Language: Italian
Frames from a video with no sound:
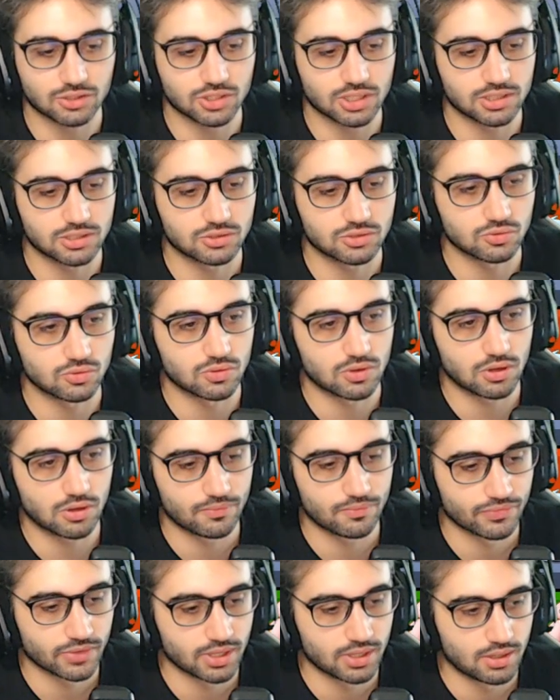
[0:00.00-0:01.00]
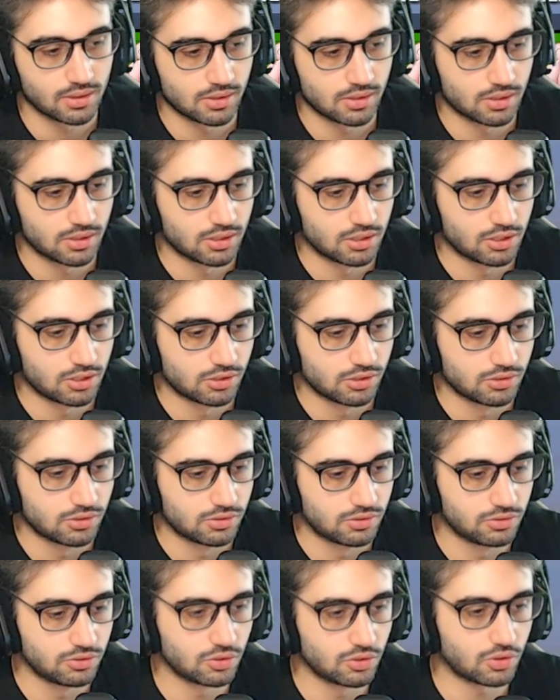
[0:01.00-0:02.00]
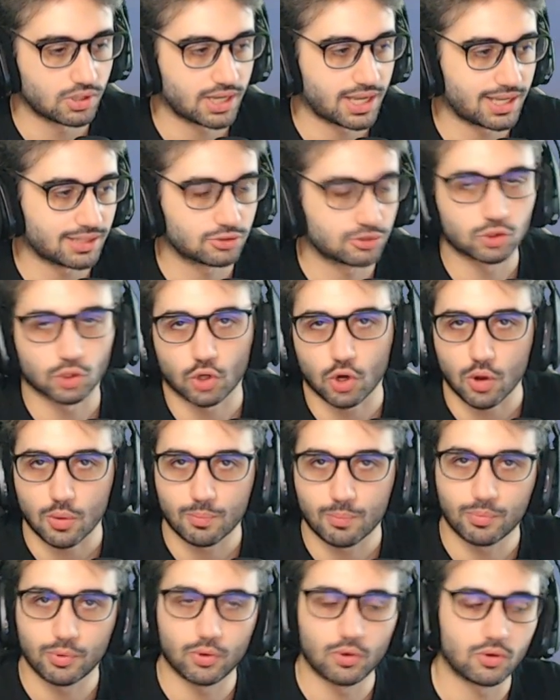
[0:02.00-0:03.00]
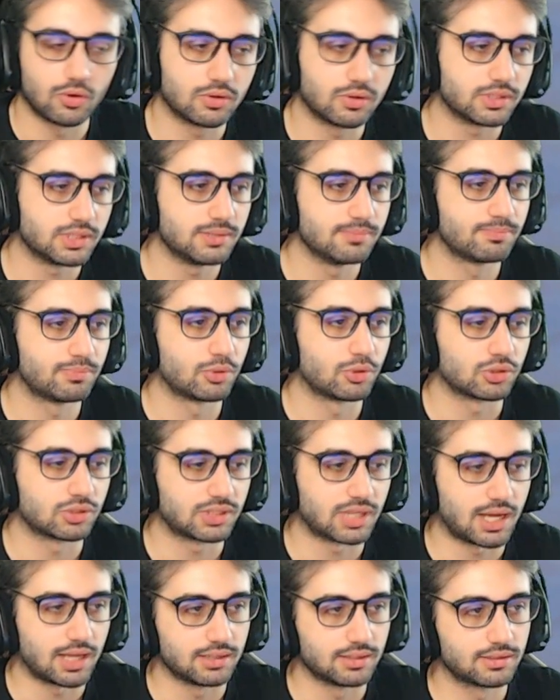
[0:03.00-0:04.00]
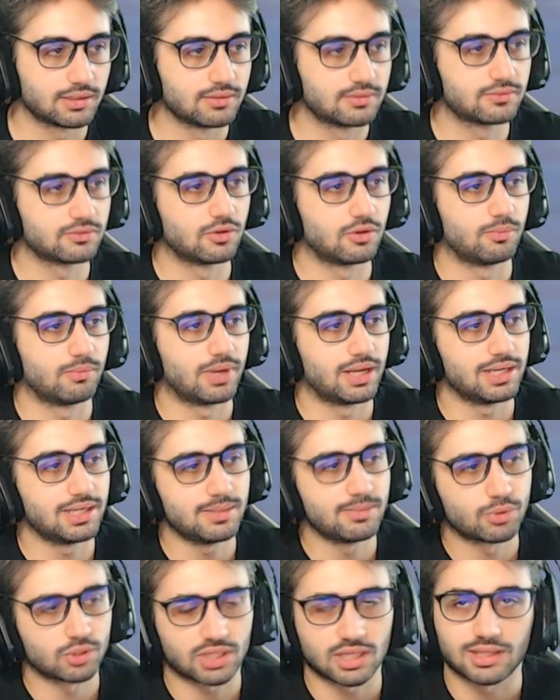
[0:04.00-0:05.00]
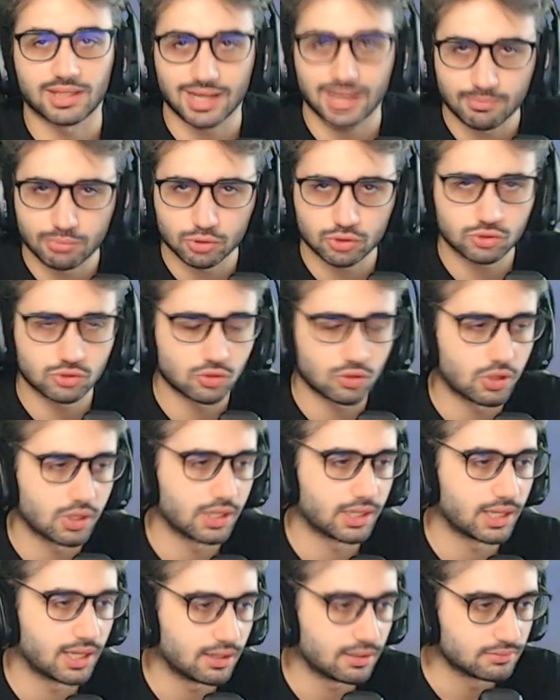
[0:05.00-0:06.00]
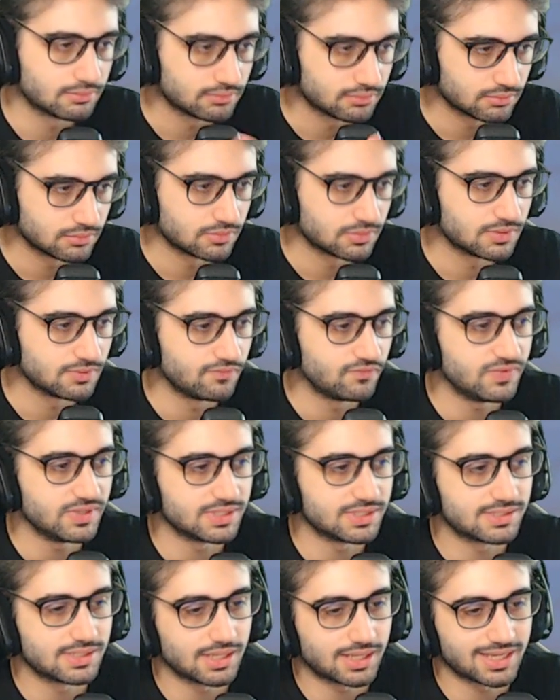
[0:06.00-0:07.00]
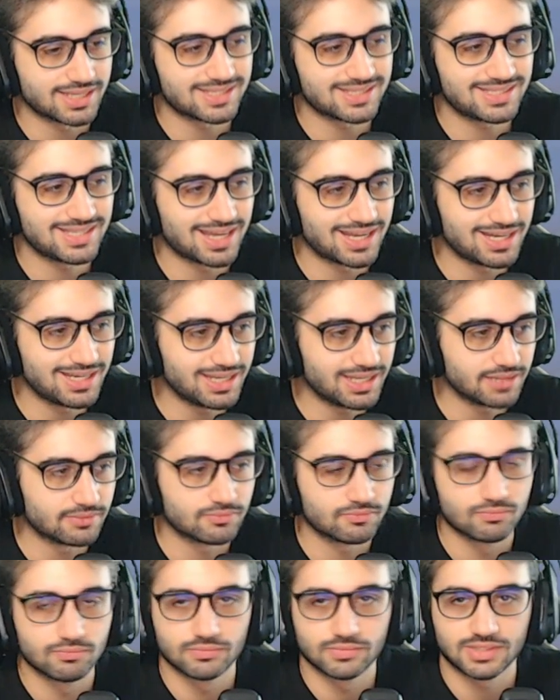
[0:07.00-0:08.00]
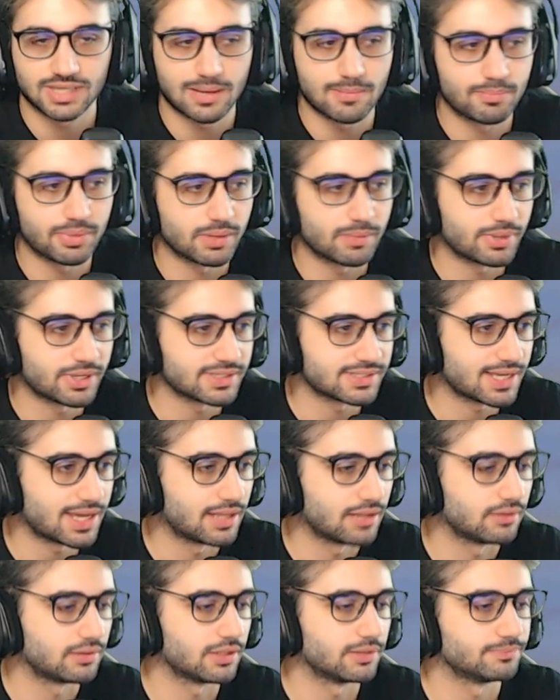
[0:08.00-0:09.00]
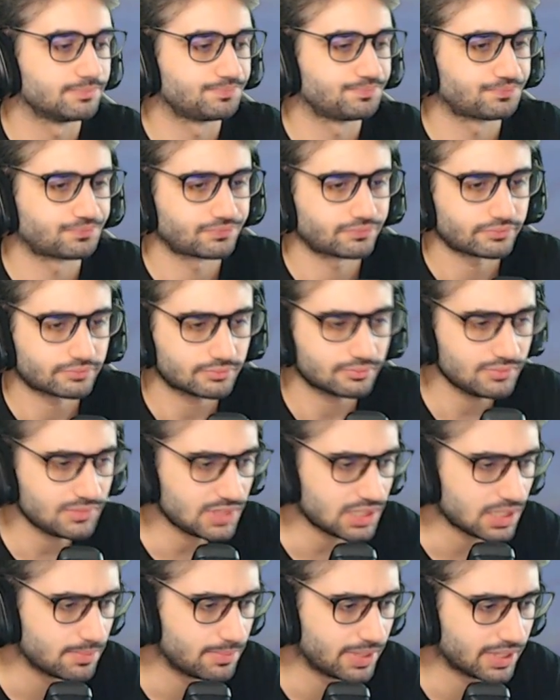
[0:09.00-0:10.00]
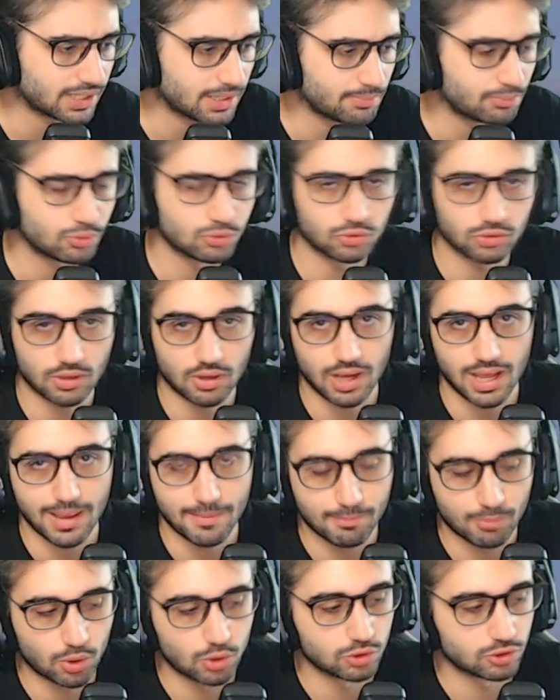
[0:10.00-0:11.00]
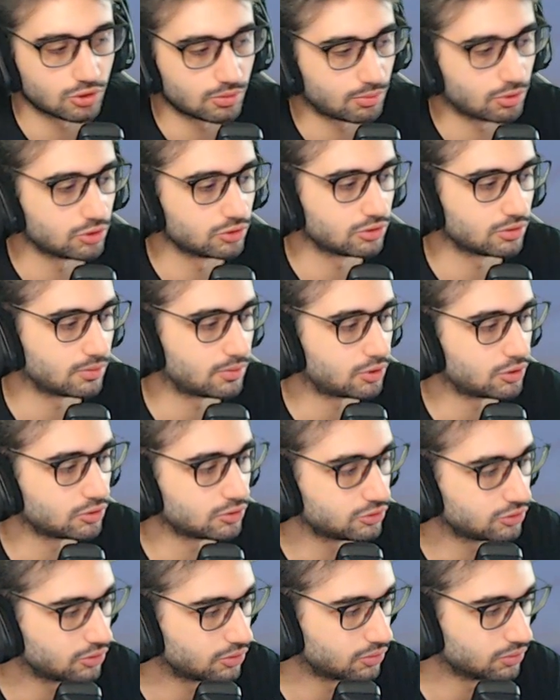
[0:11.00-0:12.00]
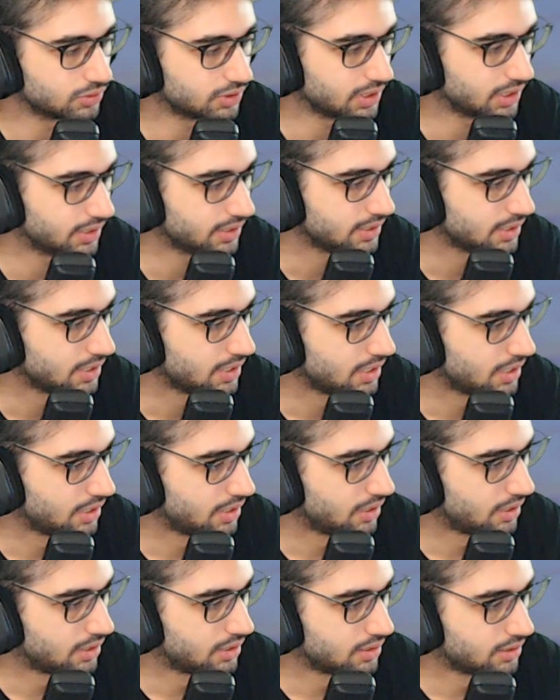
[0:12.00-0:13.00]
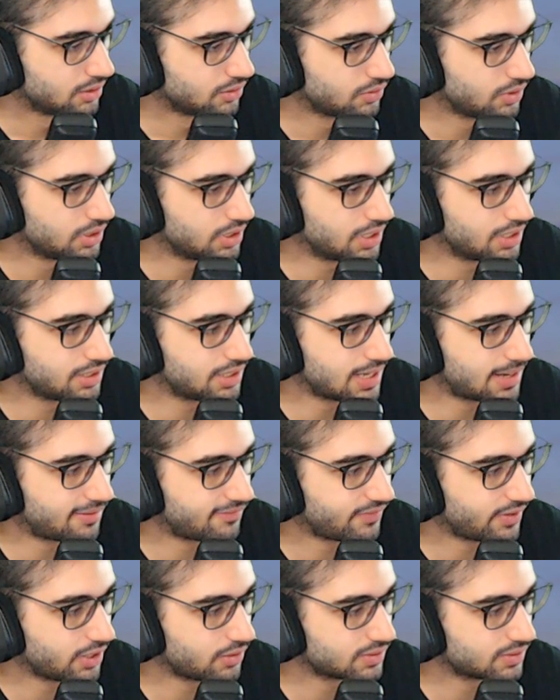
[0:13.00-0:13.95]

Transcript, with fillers: già di suo. Non è troppo importante, insomma. L'importante è la pozione che, si, che sia lì, sempre presente, perché appunto è molto molto molto utile. Quindi andiamo a fare